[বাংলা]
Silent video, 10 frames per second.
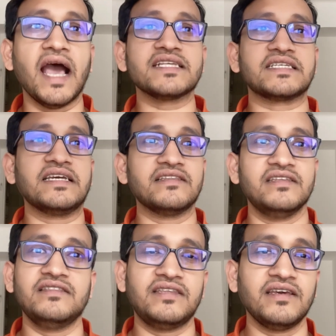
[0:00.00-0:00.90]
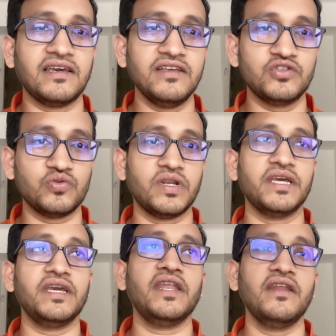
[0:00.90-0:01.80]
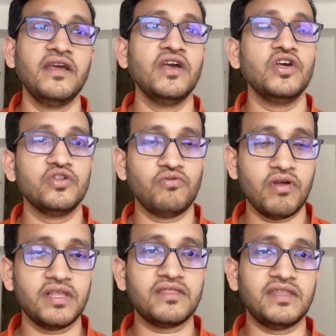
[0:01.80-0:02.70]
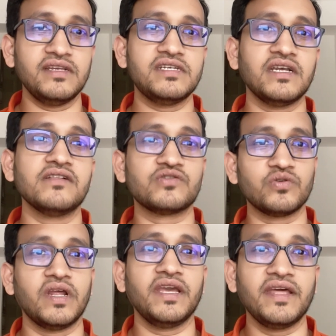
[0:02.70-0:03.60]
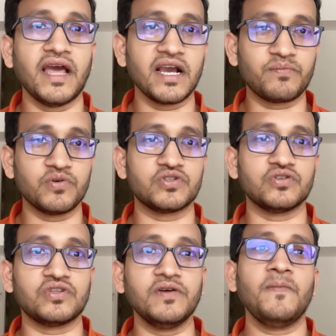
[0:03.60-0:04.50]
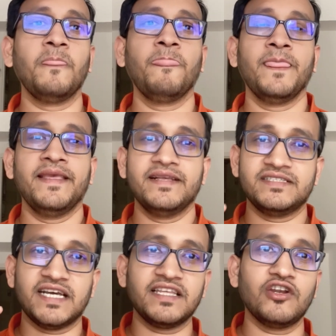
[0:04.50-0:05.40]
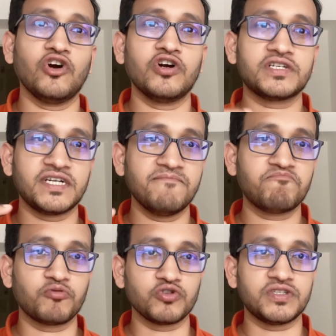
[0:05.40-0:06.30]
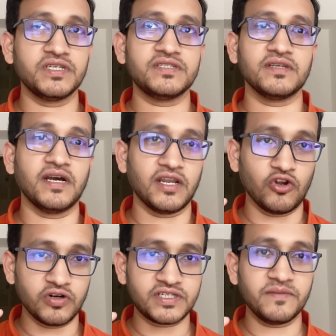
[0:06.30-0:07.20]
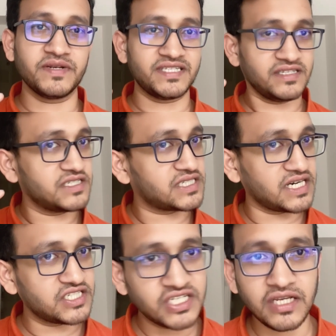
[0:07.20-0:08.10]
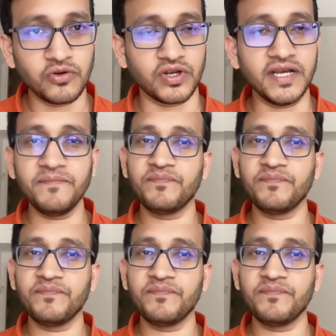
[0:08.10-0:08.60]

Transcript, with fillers: আজকের দিন থেকে জুলাইয়ের দু সাল জুলাইয়ের আগ পর্যন্ত যাদের লং টার্ম প্রসেস লং টার্ম রেসিডেন্স কার্ড ছিল না